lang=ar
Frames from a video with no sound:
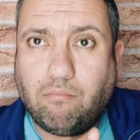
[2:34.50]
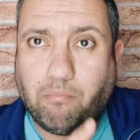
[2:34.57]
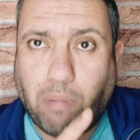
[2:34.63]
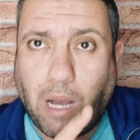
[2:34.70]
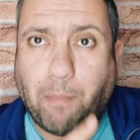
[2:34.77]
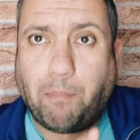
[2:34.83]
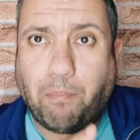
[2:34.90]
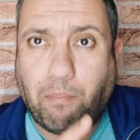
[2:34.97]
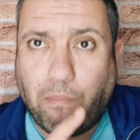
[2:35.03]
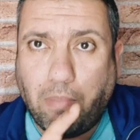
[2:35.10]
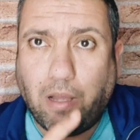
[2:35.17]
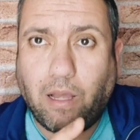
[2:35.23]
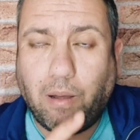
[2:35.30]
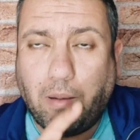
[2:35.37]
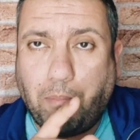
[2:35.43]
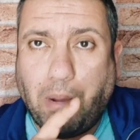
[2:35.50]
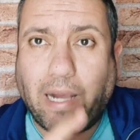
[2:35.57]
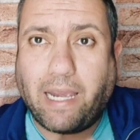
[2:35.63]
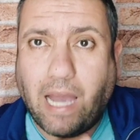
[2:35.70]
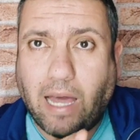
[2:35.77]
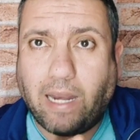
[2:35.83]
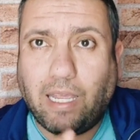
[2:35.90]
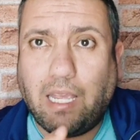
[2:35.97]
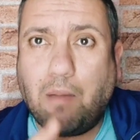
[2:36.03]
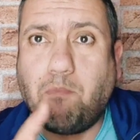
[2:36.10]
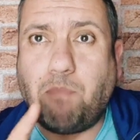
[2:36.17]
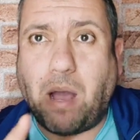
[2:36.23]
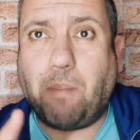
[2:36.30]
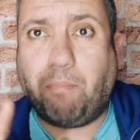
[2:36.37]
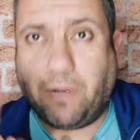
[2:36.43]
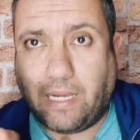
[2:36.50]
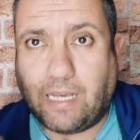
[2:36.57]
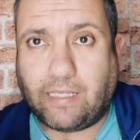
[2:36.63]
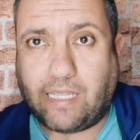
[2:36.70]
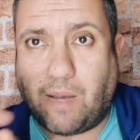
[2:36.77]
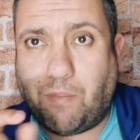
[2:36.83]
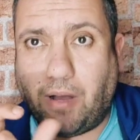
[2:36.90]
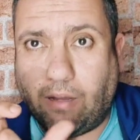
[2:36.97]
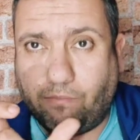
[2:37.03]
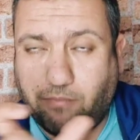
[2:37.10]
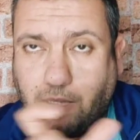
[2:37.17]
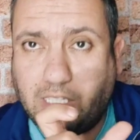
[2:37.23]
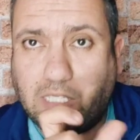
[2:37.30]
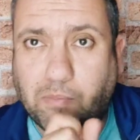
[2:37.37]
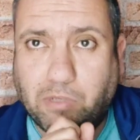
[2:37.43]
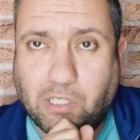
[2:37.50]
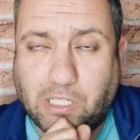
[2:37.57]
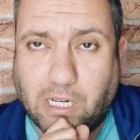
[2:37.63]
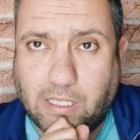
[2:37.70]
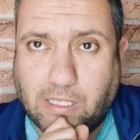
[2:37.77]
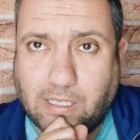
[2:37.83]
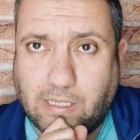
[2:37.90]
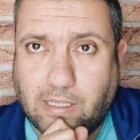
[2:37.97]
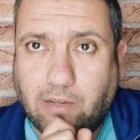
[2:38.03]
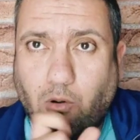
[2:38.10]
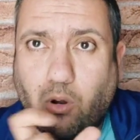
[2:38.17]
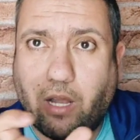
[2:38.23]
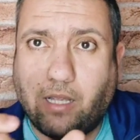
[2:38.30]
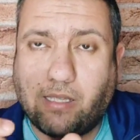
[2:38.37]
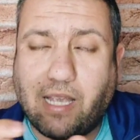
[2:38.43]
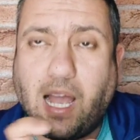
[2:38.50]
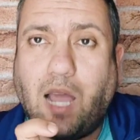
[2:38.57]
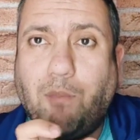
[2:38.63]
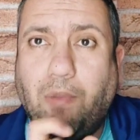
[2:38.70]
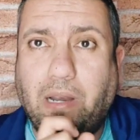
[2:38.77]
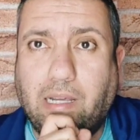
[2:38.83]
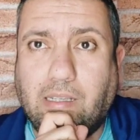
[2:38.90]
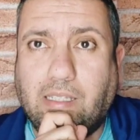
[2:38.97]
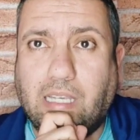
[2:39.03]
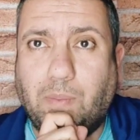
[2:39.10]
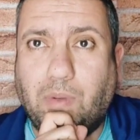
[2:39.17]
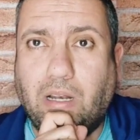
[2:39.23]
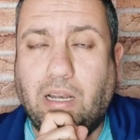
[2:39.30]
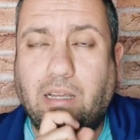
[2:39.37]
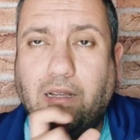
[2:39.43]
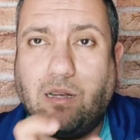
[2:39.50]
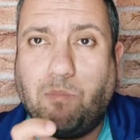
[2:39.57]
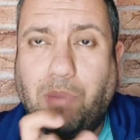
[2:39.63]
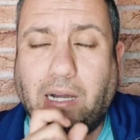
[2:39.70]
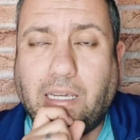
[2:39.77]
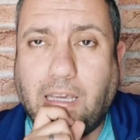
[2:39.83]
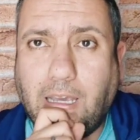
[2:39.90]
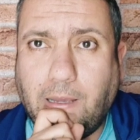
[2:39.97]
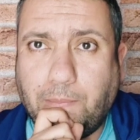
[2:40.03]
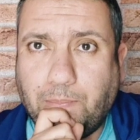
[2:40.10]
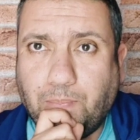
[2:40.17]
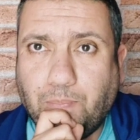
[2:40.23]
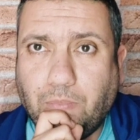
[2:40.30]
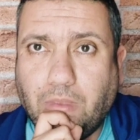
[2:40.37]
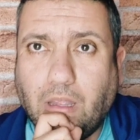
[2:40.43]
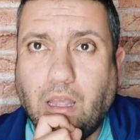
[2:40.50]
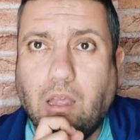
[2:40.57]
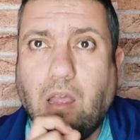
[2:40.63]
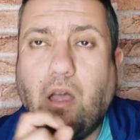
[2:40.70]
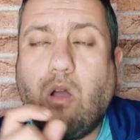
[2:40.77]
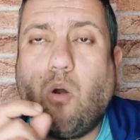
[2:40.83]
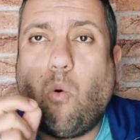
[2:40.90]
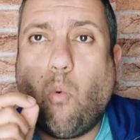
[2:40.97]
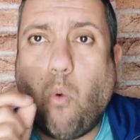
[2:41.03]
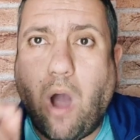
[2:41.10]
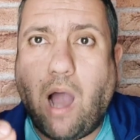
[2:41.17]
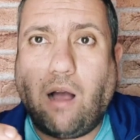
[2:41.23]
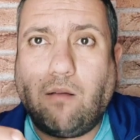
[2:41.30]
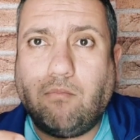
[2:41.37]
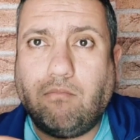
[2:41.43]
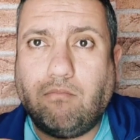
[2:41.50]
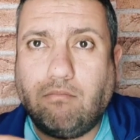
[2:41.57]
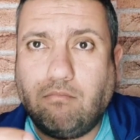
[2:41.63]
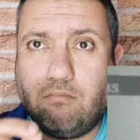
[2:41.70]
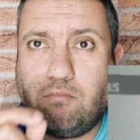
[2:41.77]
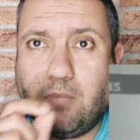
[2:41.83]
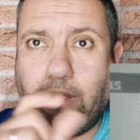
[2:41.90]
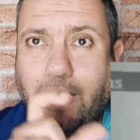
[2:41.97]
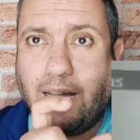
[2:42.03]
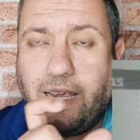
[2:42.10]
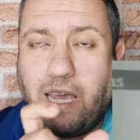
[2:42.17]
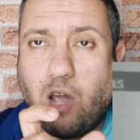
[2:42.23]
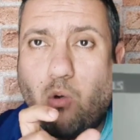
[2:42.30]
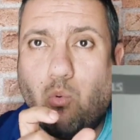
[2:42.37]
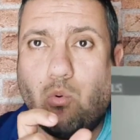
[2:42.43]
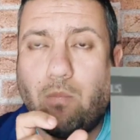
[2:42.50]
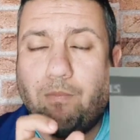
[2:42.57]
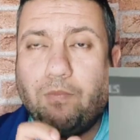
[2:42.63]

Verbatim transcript: باب آه بكاري باب قاسما اسم الشخص ولا صاحب الحساب البنكي ونلقاو